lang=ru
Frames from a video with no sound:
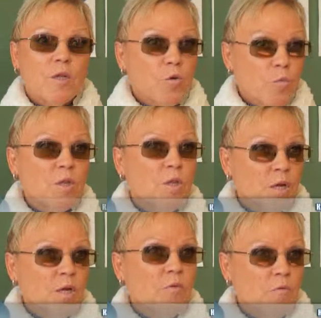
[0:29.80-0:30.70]

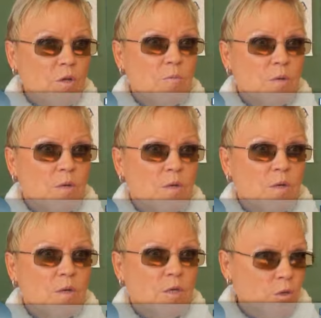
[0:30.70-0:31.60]
документальные фильмы,
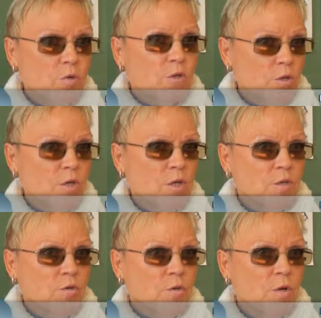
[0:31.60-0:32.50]
это очень
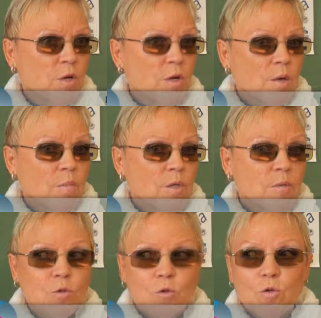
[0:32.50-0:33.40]
хорошо,
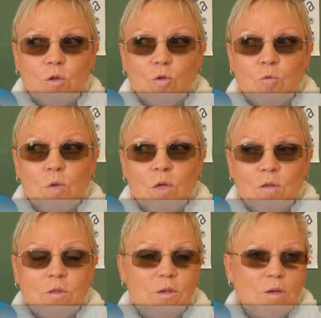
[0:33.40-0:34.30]
потому что
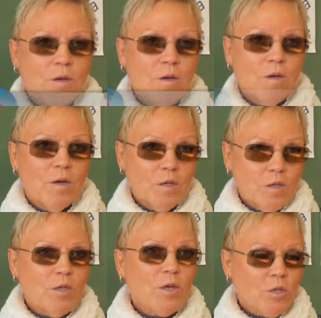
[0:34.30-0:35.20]
документ –
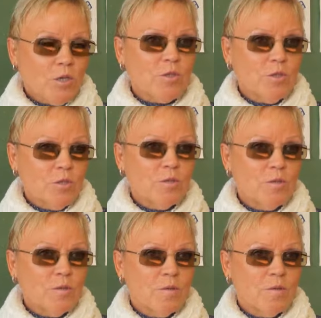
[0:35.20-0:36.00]
это наша жизнь.